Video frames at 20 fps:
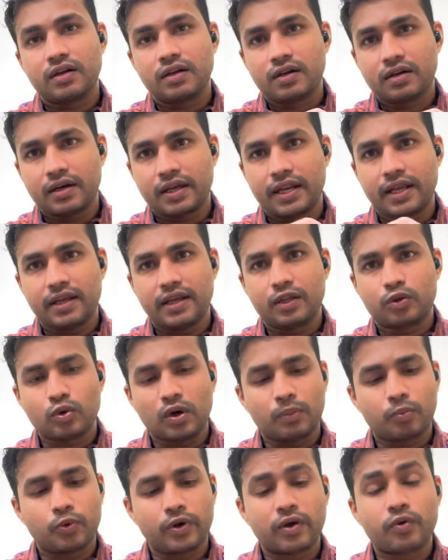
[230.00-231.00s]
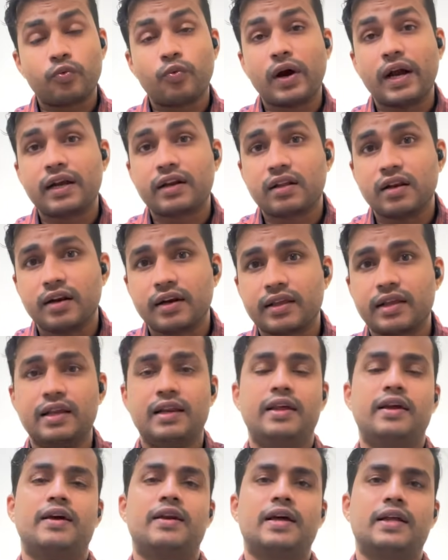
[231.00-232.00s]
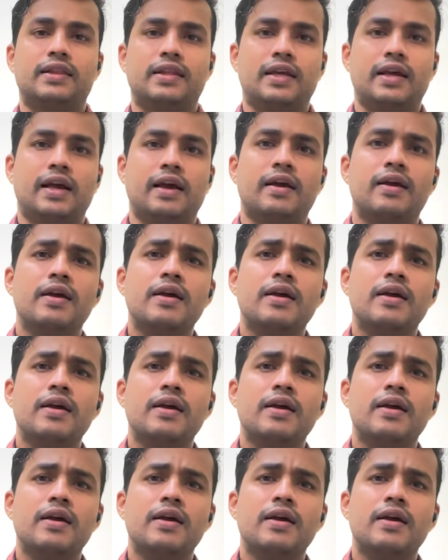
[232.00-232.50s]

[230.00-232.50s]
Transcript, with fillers: करेंगे तो आपको एक व्हाइट कलर की लेयर आती है